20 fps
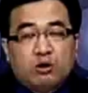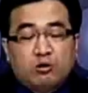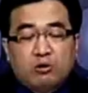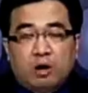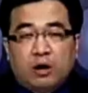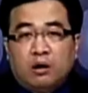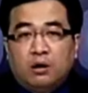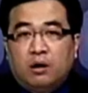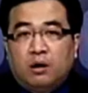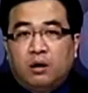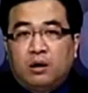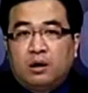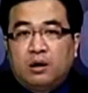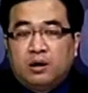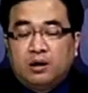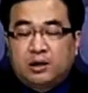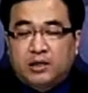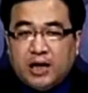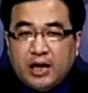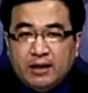以说，
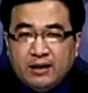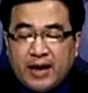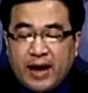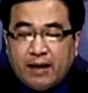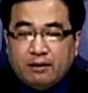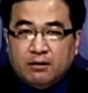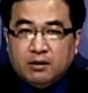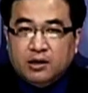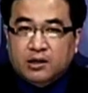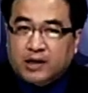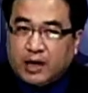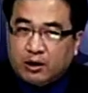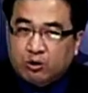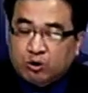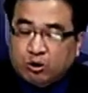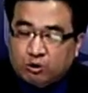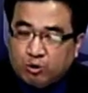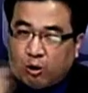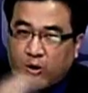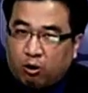今天谁
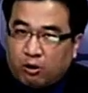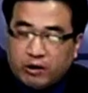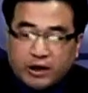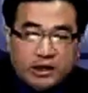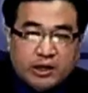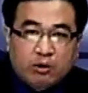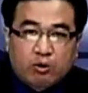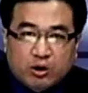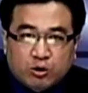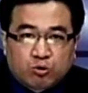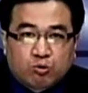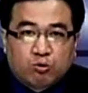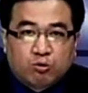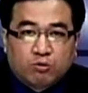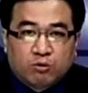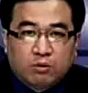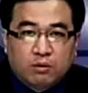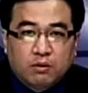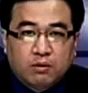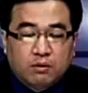说做空一定会输，
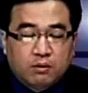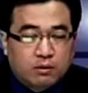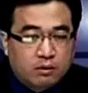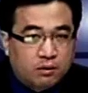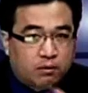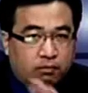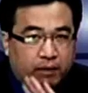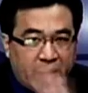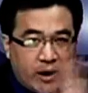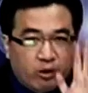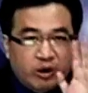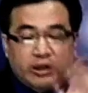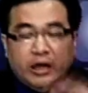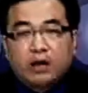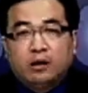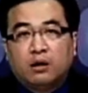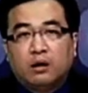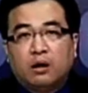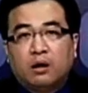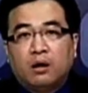没有一
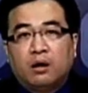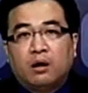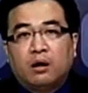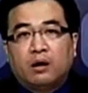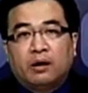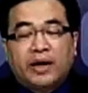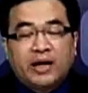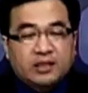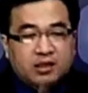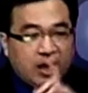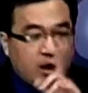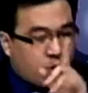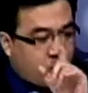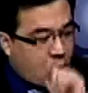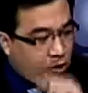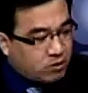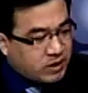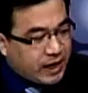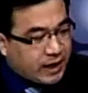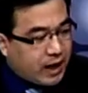定。你只要
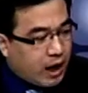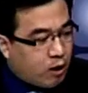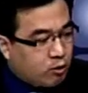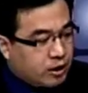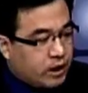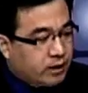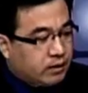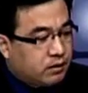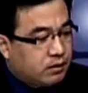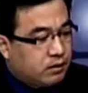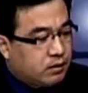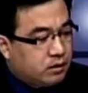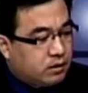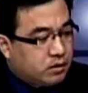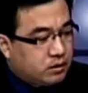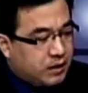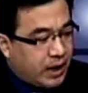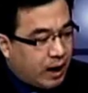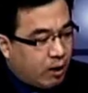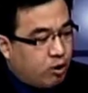空在高点，
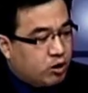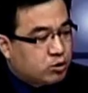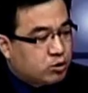哪会